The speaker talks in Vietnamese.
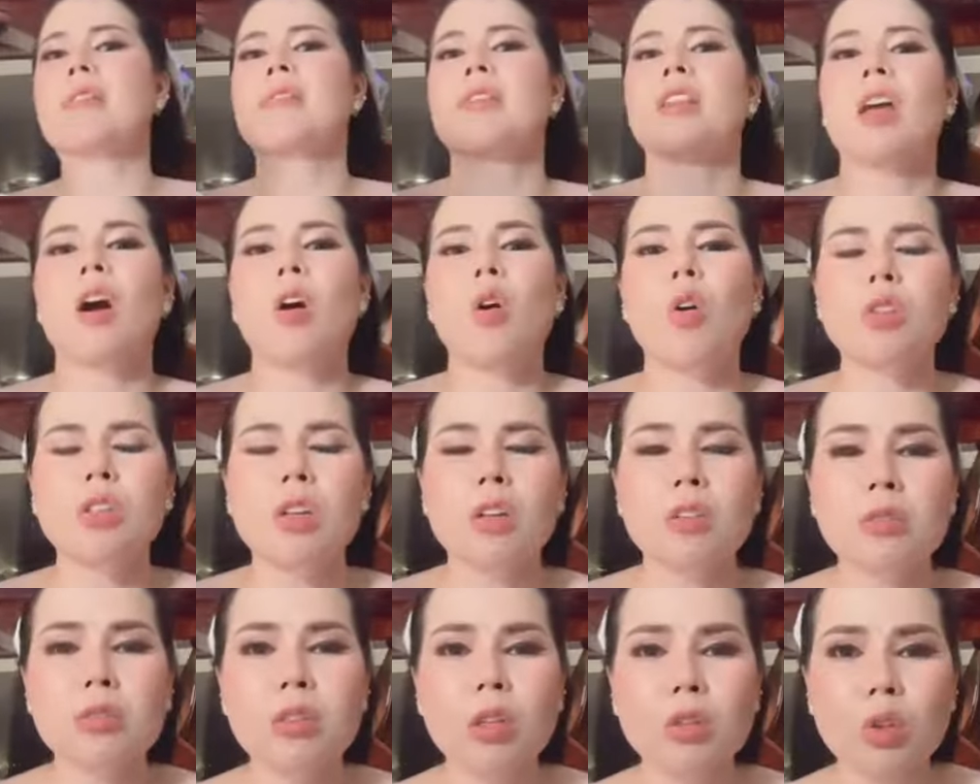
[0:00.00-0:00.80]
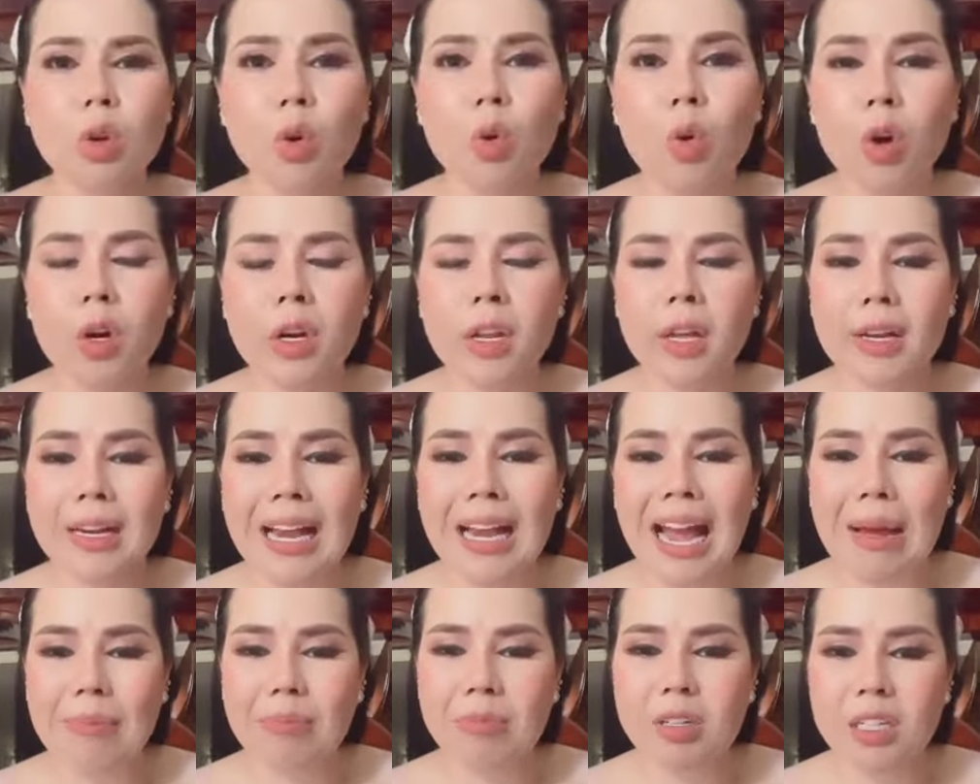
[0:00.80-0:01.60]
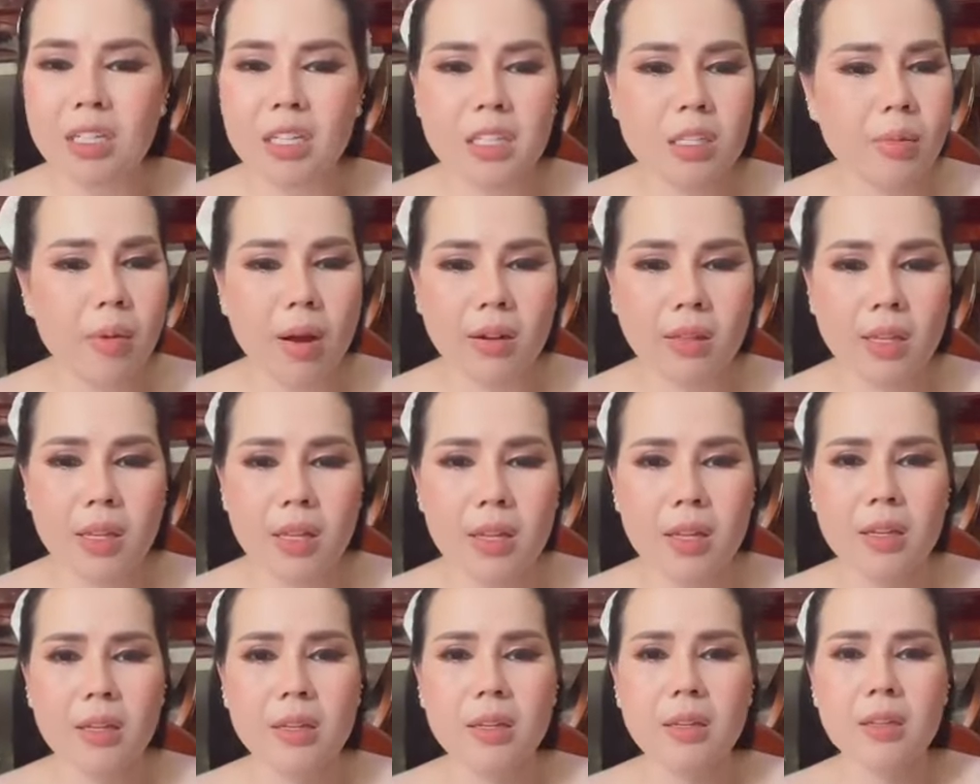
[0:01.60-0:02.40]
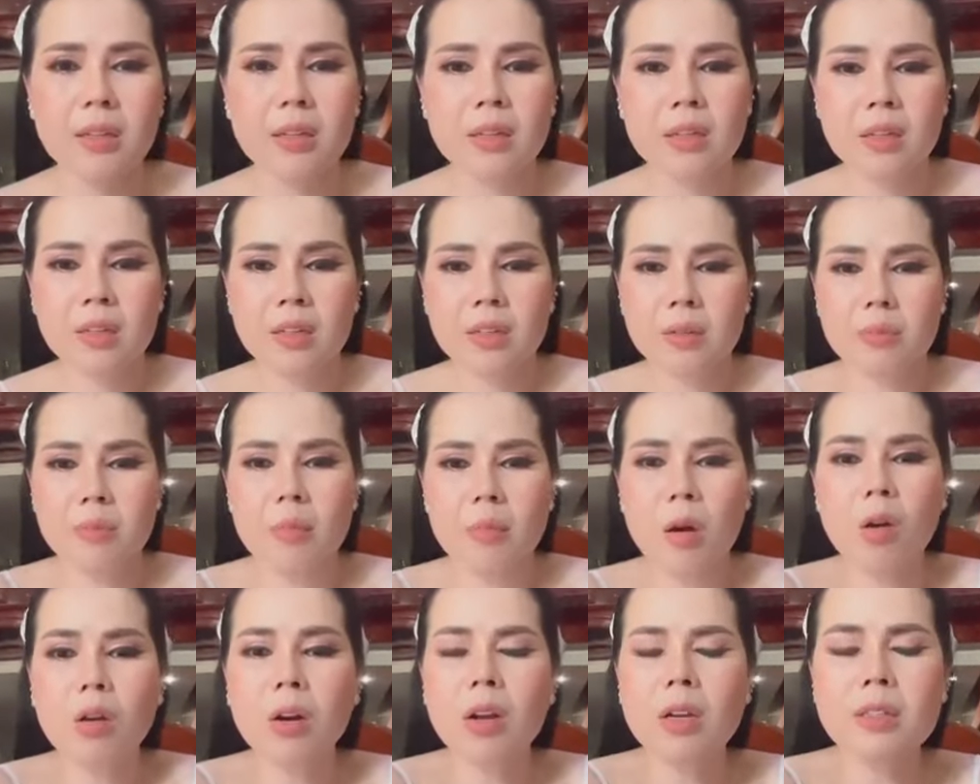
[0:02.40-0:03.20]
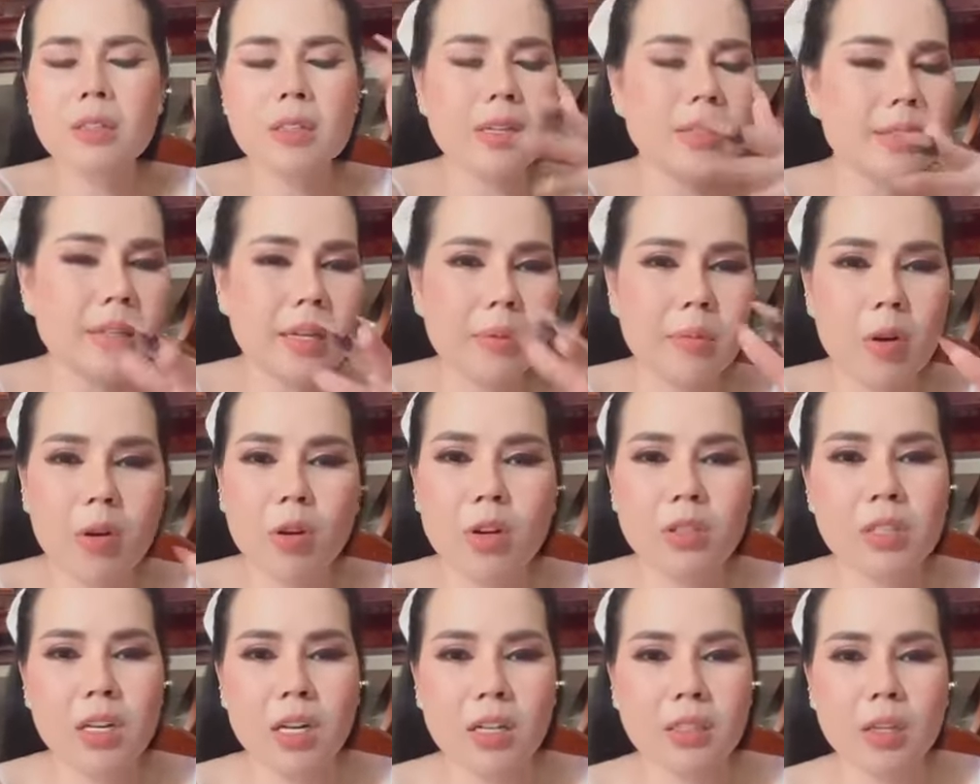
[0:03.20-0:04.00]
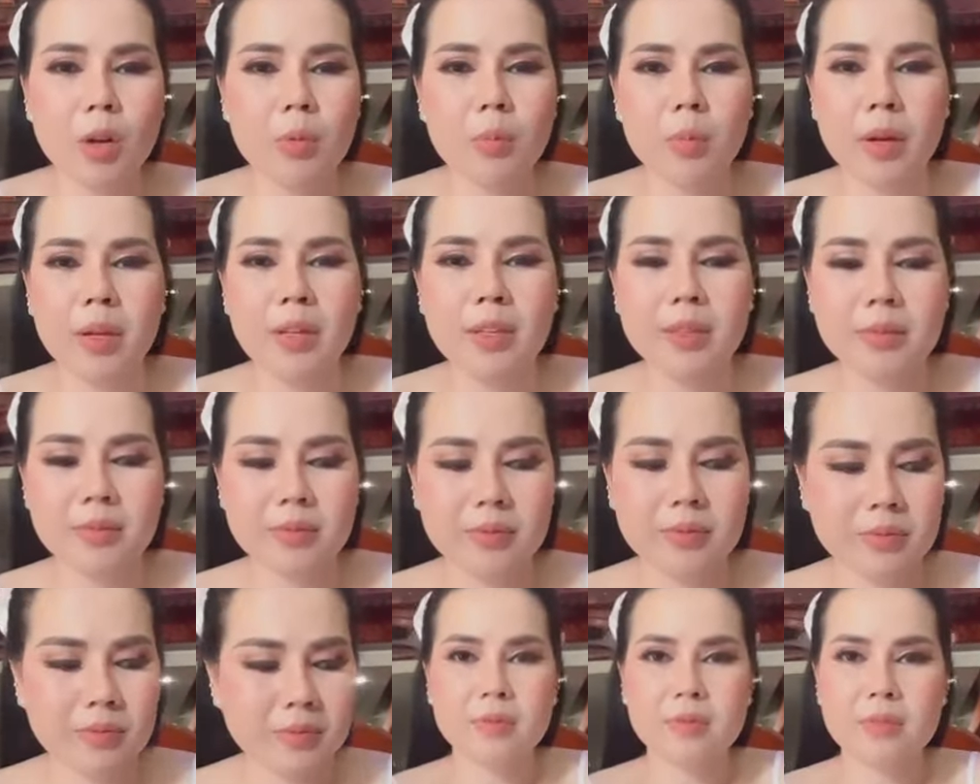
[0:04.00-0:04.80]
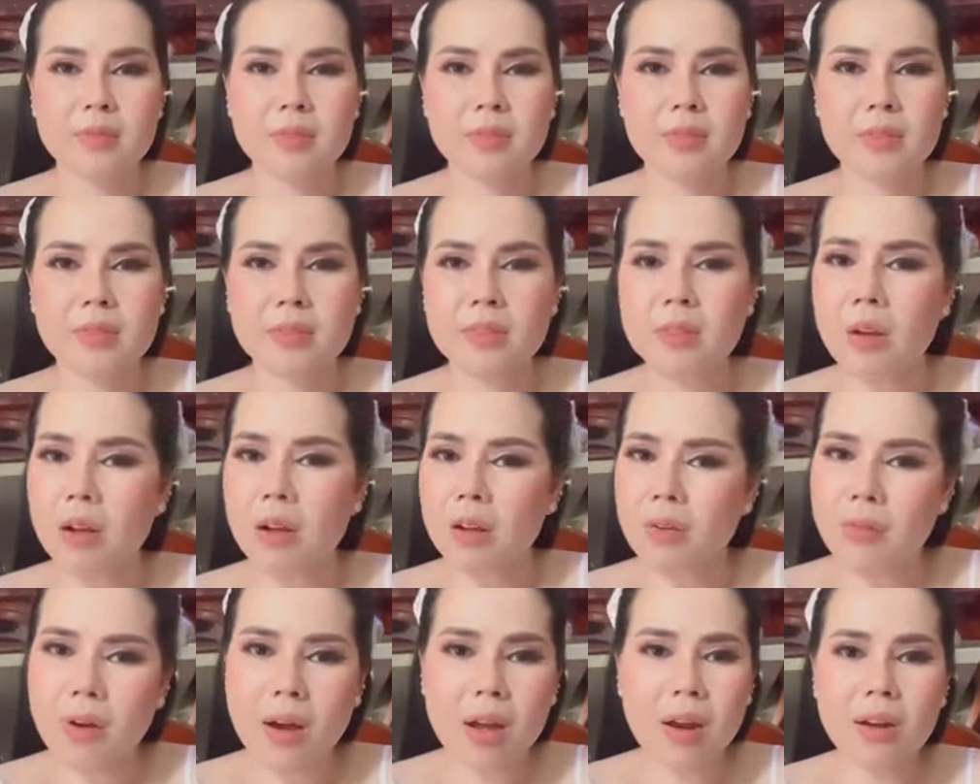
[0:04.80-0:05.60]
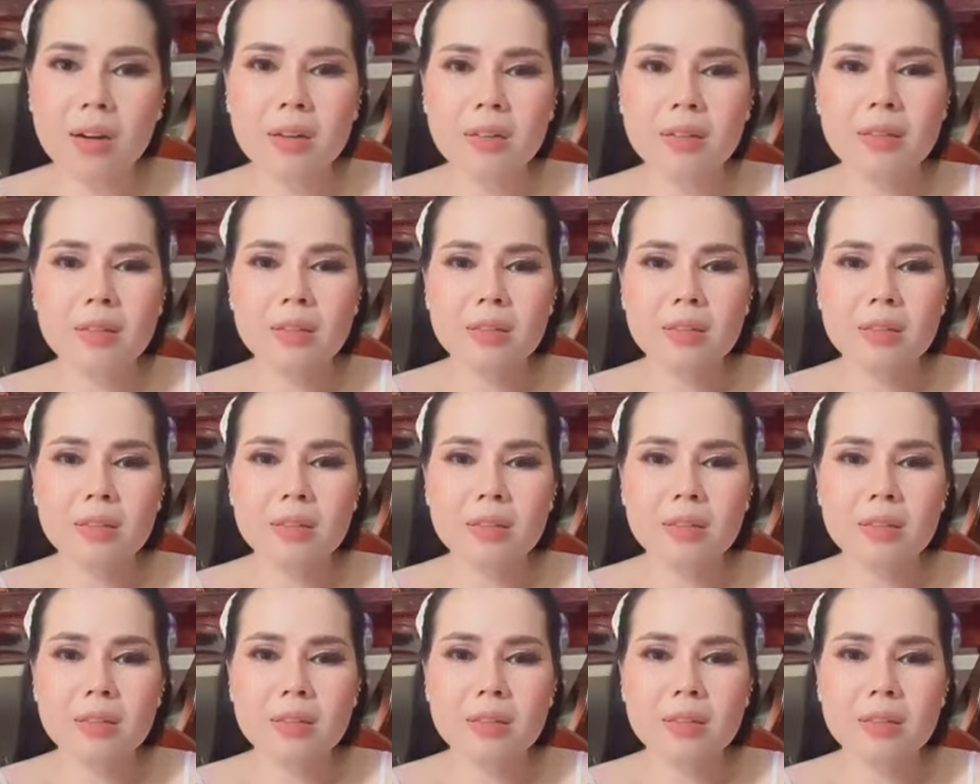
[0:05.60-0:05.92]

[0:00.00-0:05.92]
cái tranh video trong từ cho lùa kia cam kia nhóm ăn thế bọn khơi khơi nhảy bọn khơi chỉ đặt nhau mẹ nó khoa